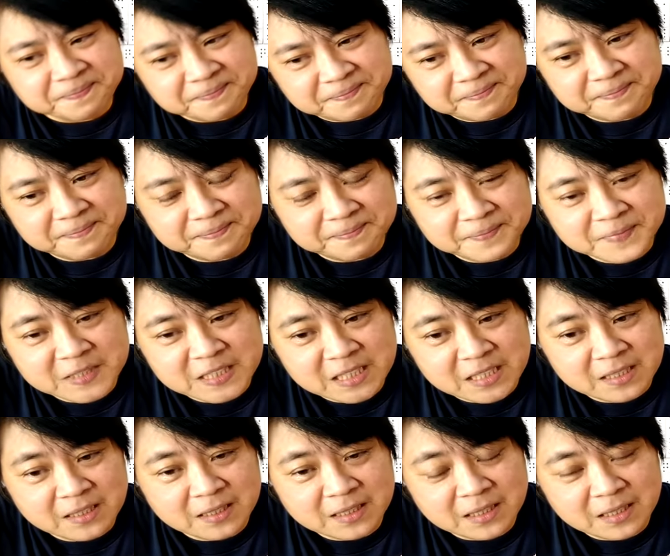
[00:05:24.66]
嗯，
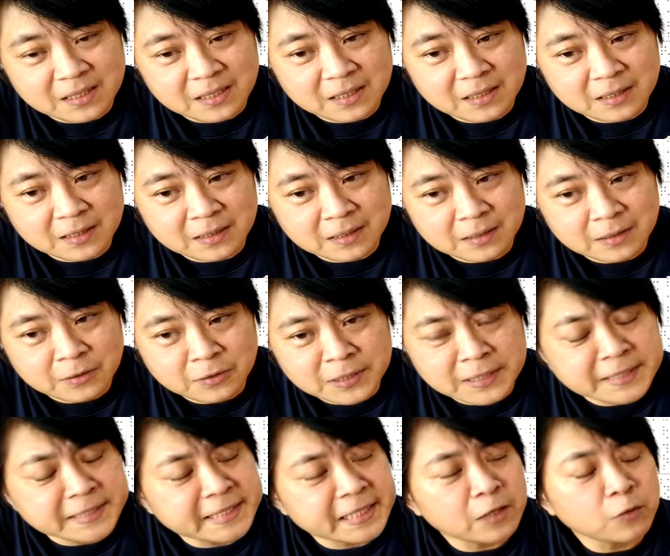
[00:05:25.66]
葛切有一
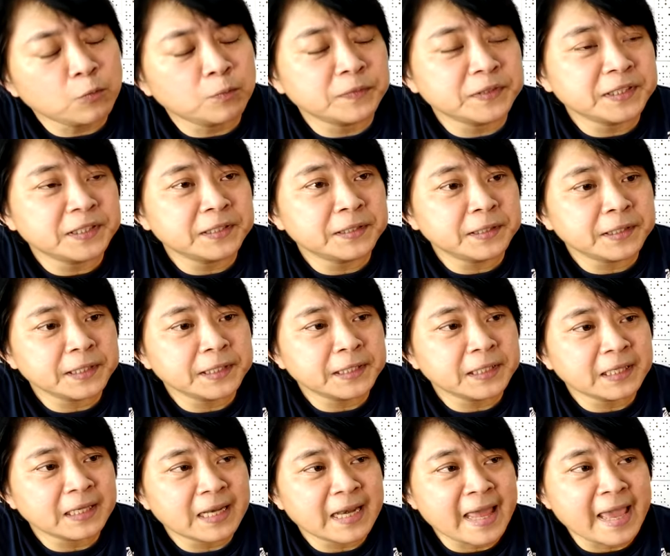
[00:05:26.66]
点像我们的那个
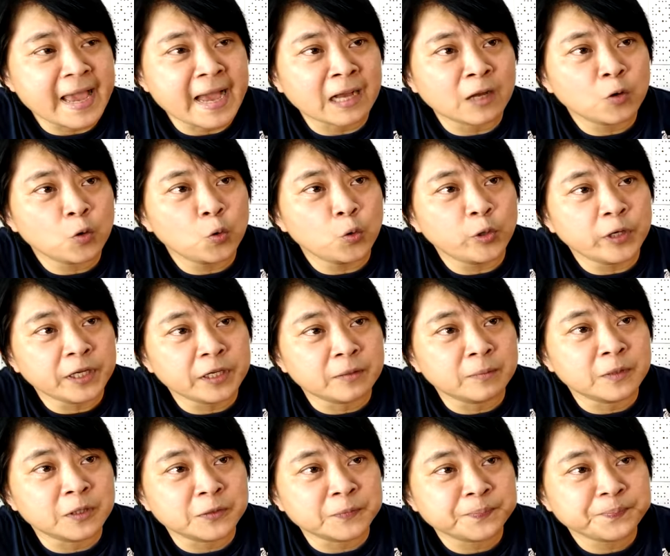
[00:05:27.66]
凉粿
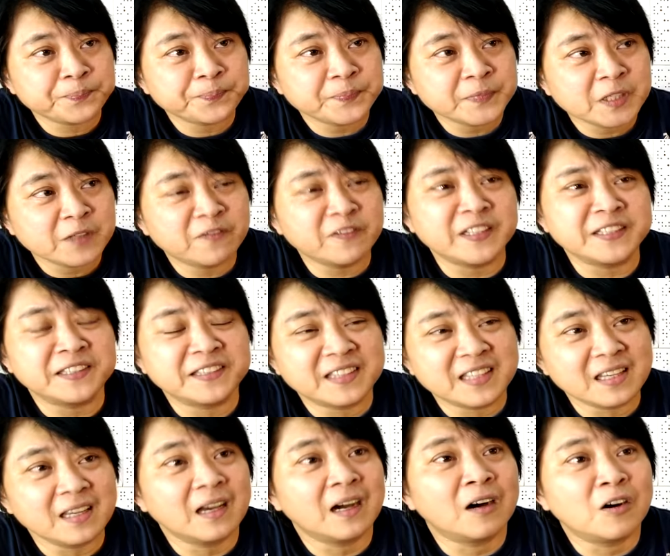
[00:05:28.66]
啊，嗯，粉
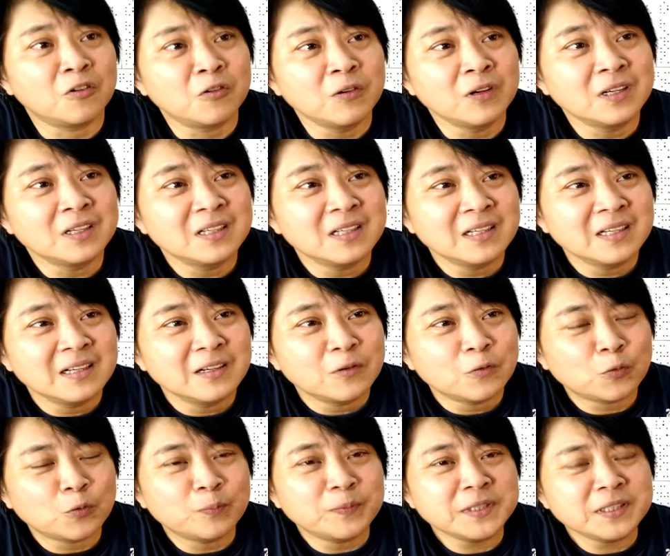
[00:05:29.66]
条，
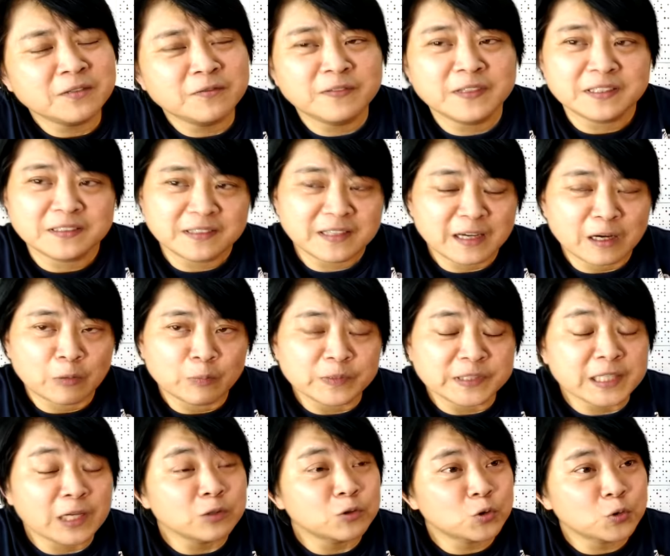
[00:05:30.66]
我们的粉条
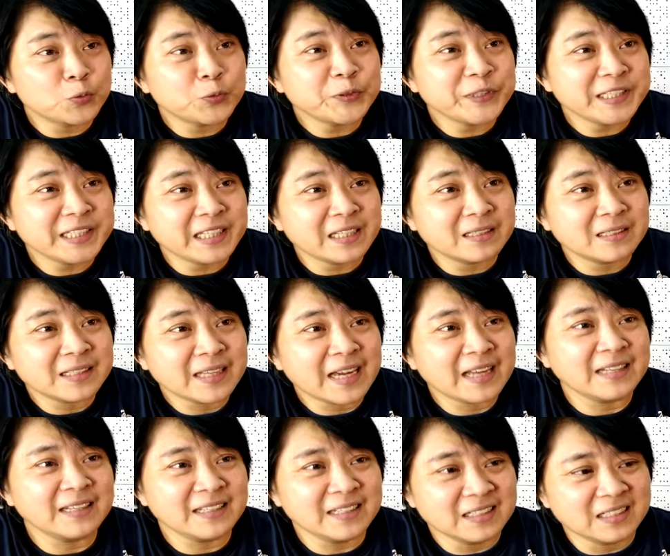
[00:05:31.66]
比较粗一点，
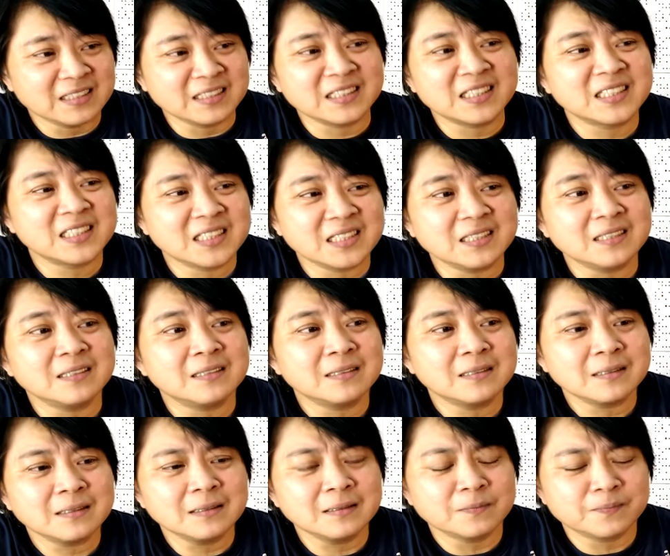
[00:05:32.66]
它那个很细，
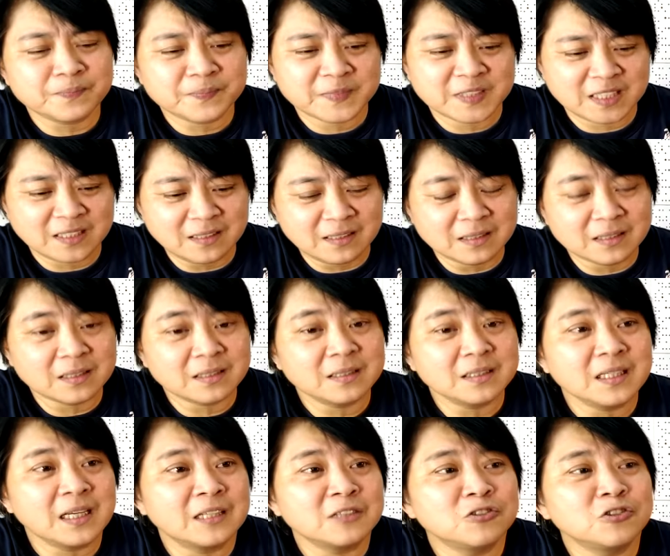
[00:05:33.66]
那个真的
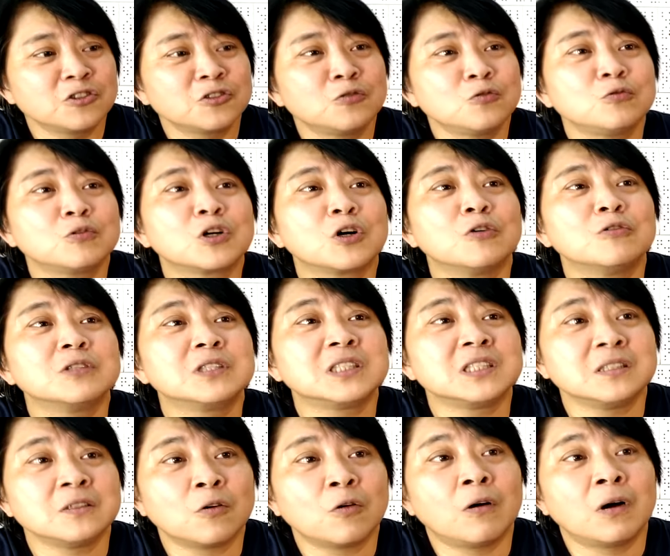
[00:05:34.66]
吃下去就入口
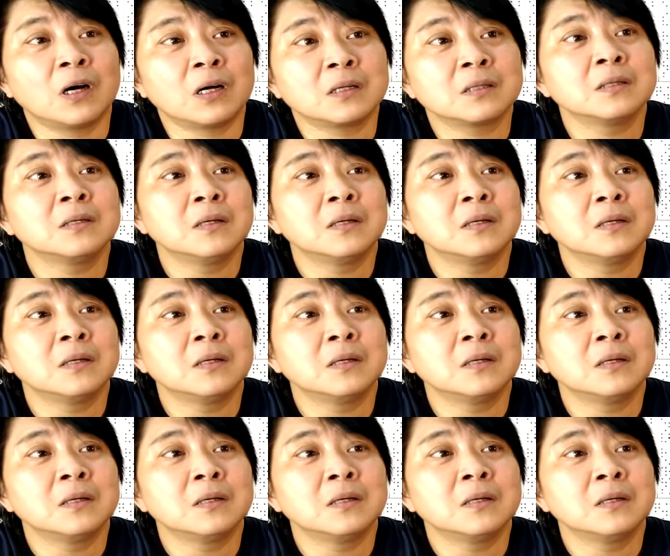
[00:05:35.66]
即化。